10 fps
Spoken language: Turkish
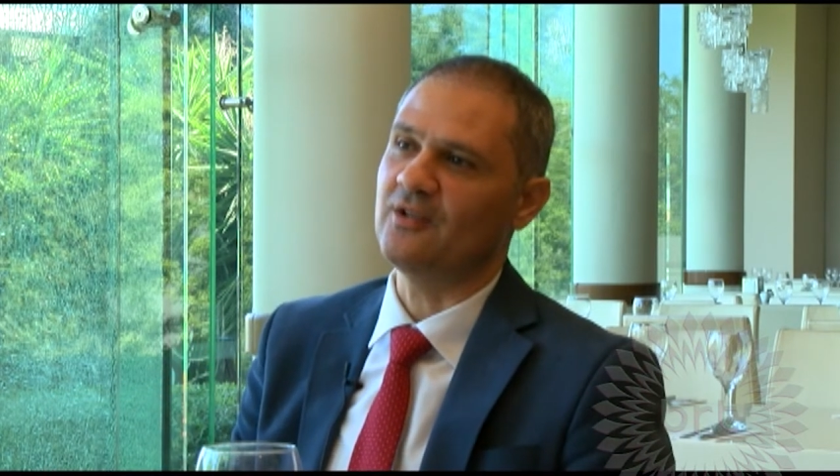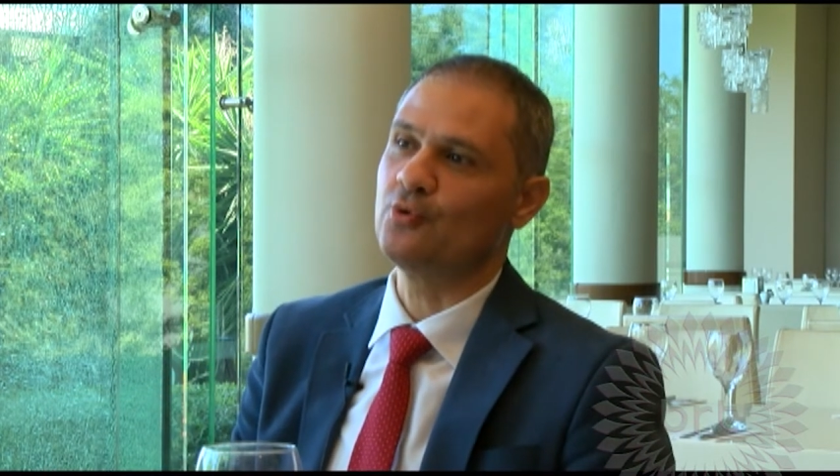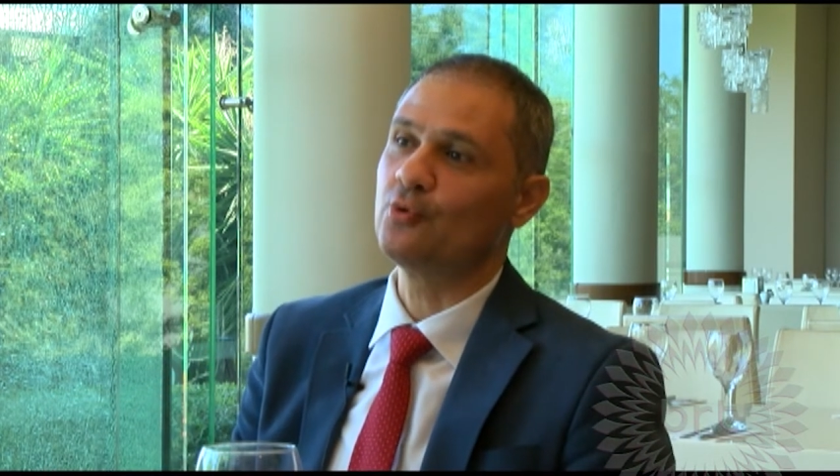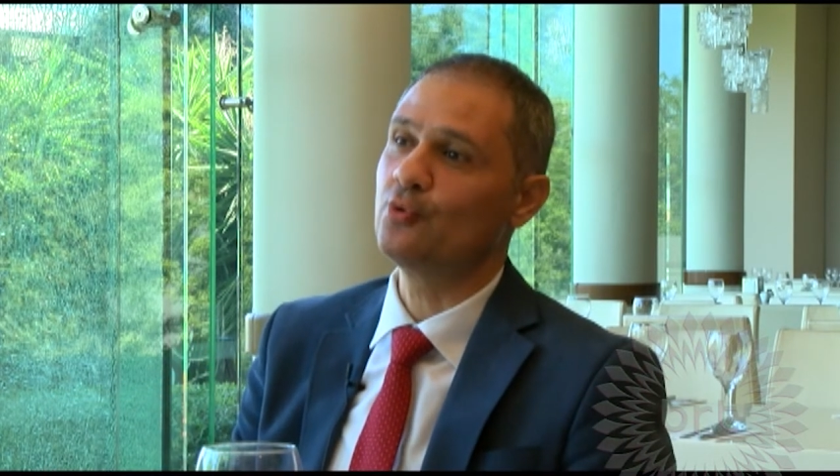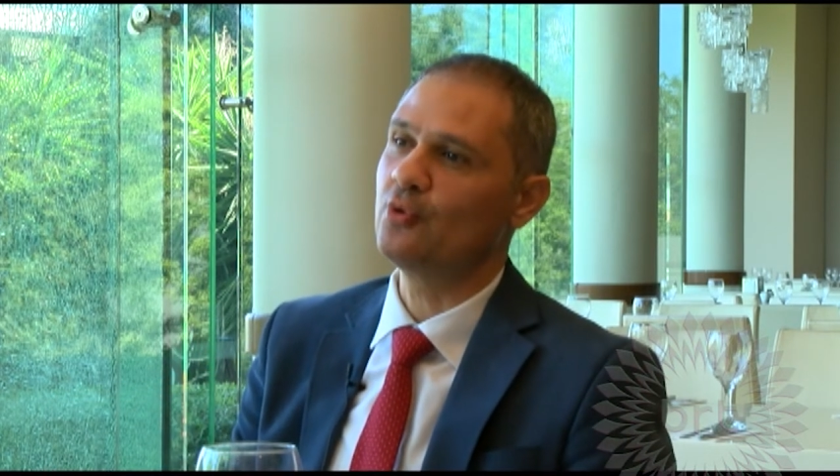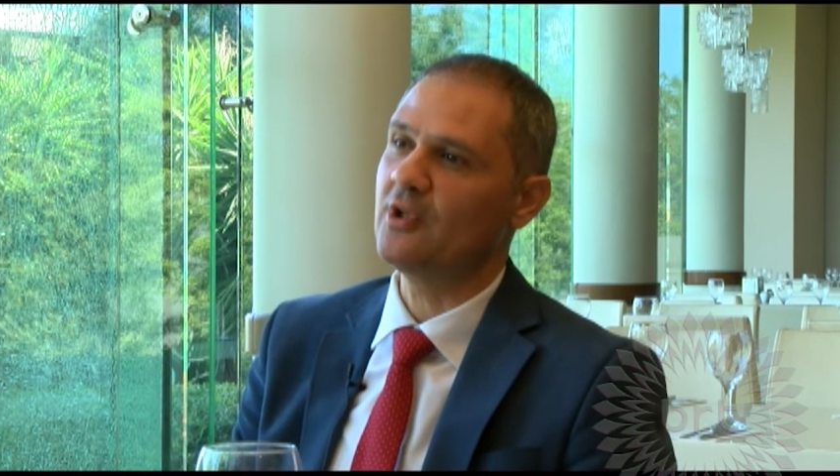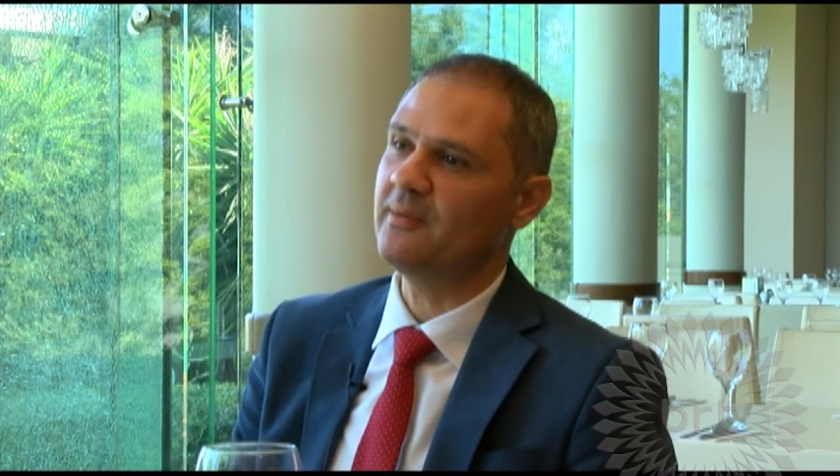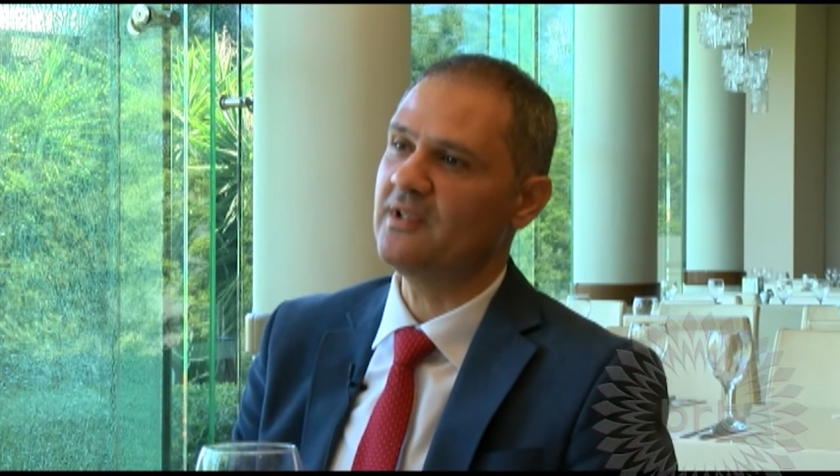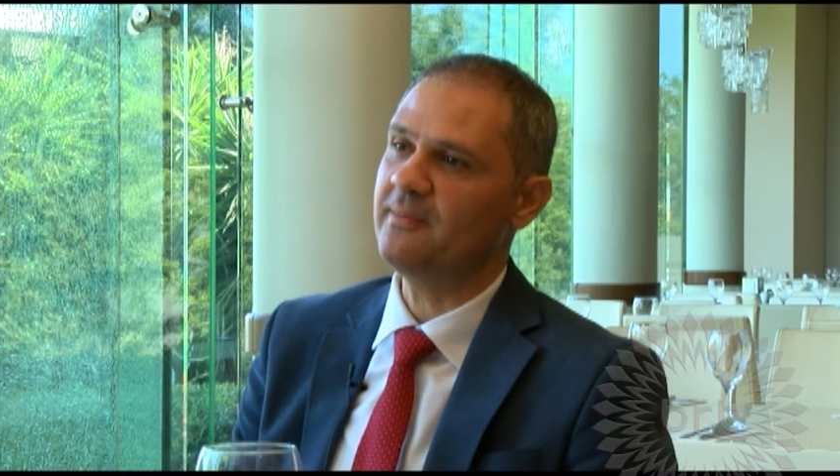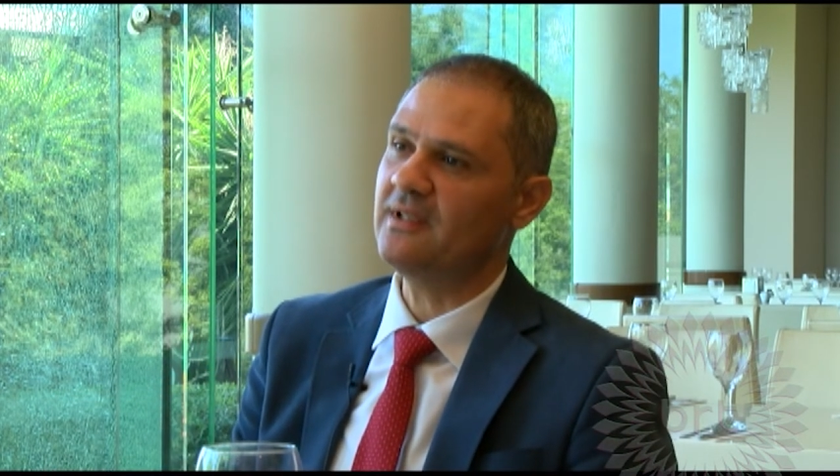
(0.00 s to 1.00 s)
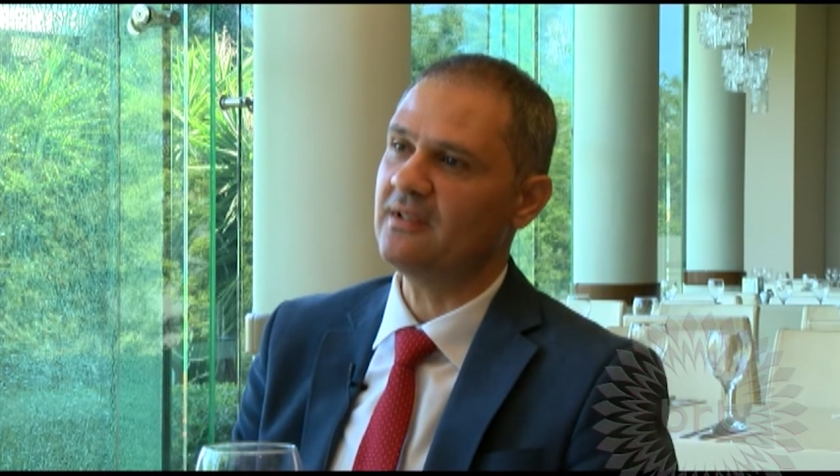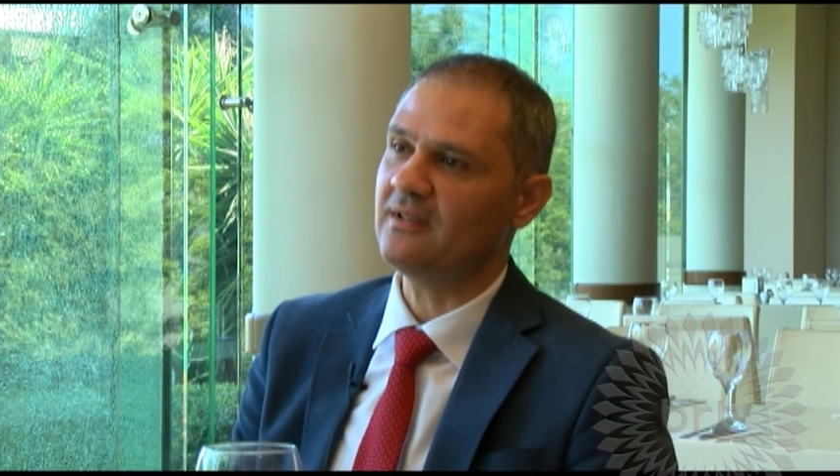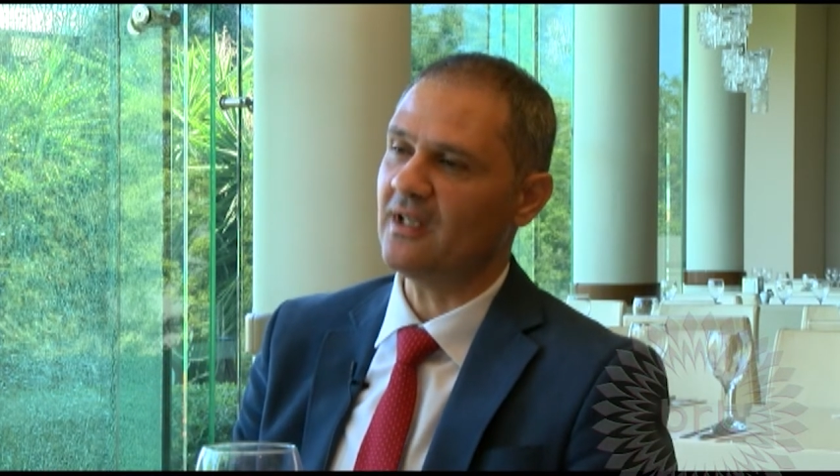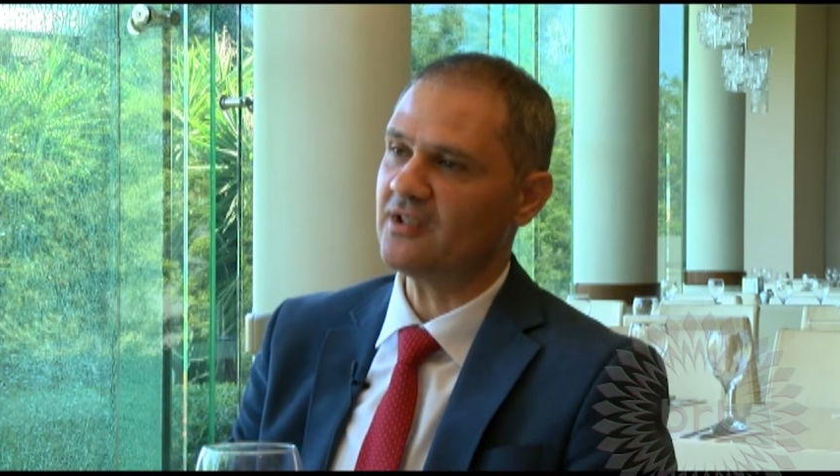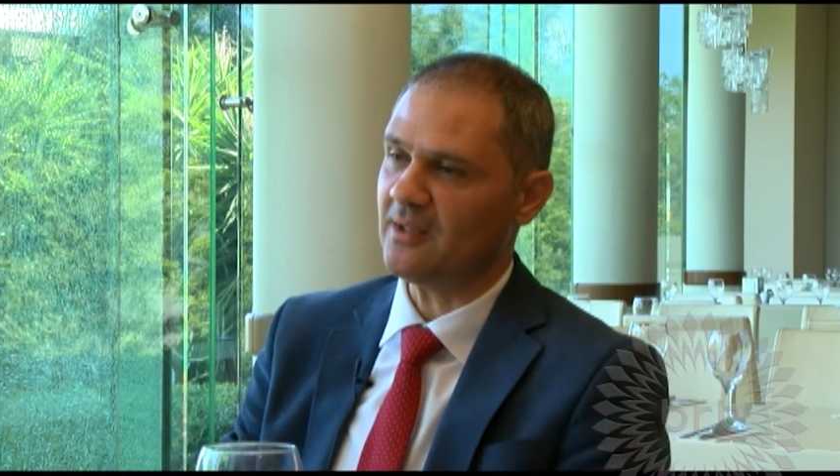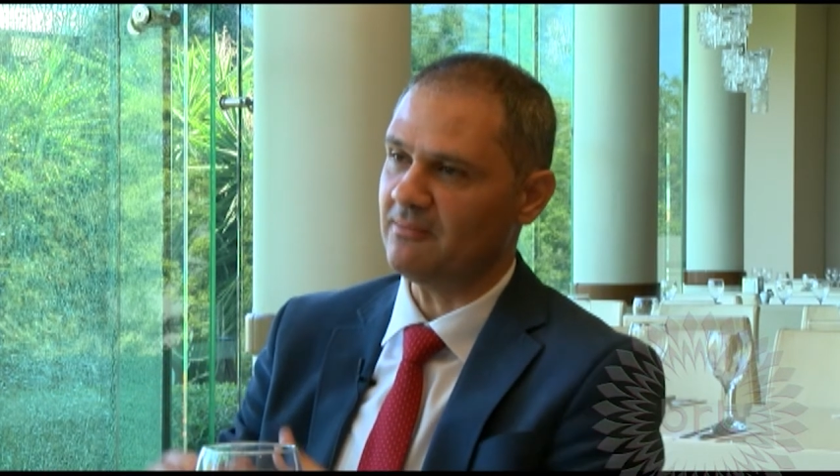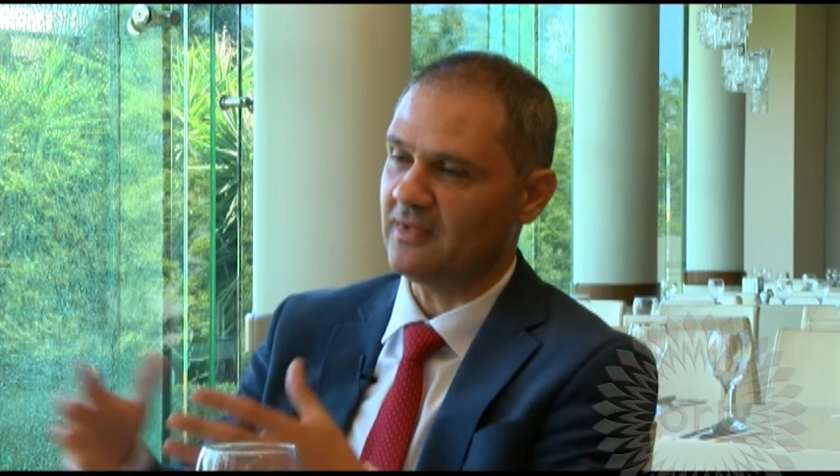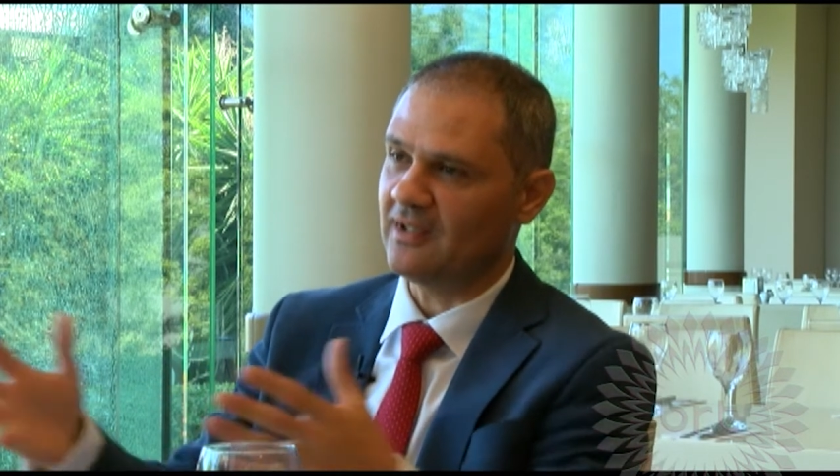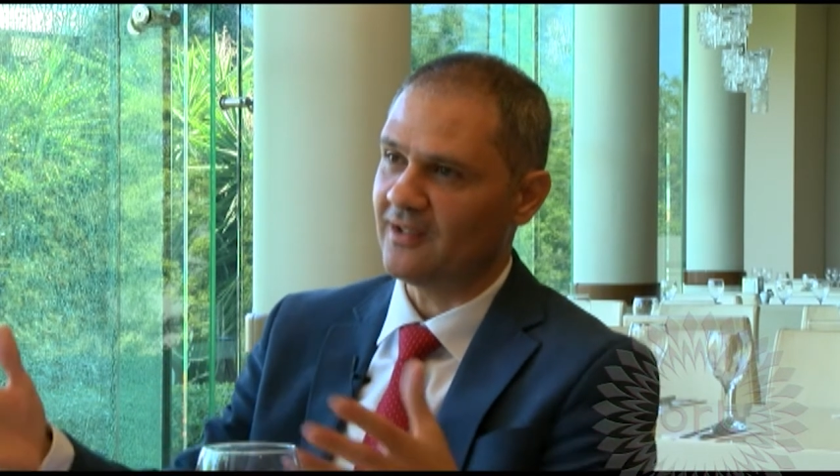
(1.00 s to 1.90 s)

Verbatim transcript: sürdürülebilir bir yaşam